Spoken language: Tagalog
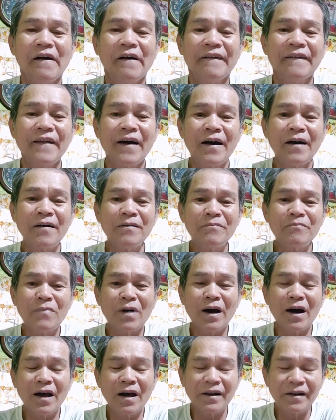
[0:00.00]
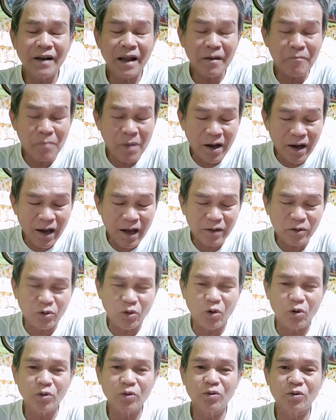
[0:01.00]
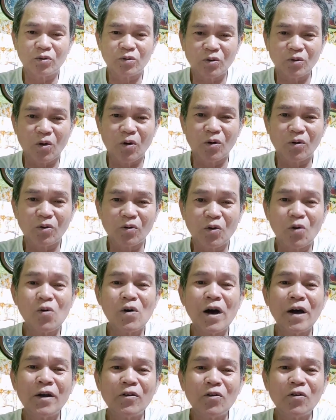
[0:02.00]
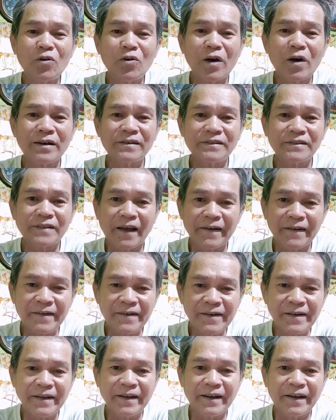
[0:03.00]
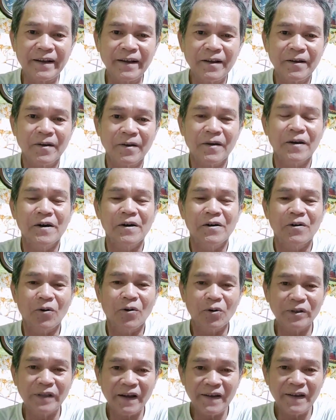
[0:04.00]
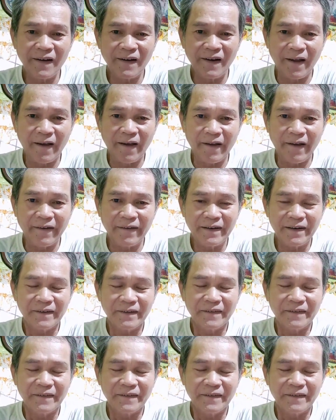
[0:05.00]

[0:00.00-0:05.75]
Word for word: ng mga, ng mga doktor pastor kung ano ang sanhe o dahilan